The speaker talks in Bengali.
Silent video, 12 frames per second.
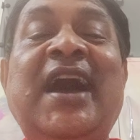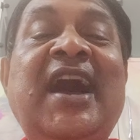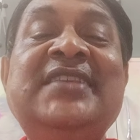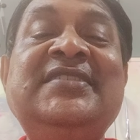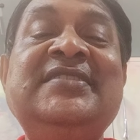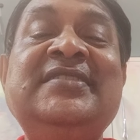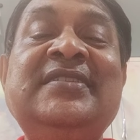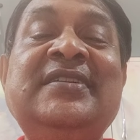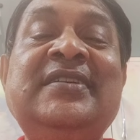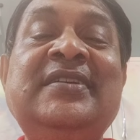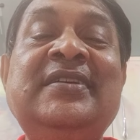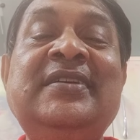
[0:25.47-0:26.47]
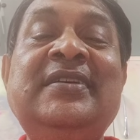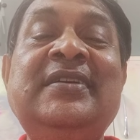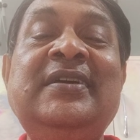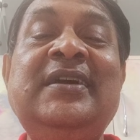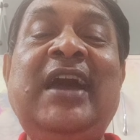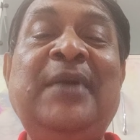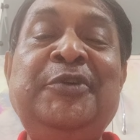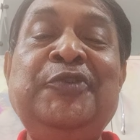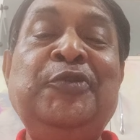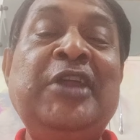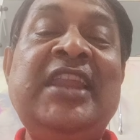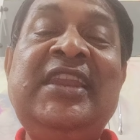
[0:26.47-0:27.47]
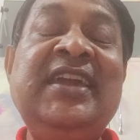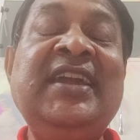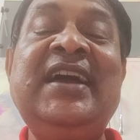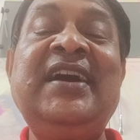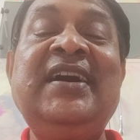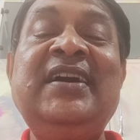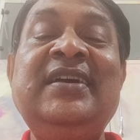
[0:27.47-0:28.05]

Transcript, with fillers: আজ আমি ওনার লেখা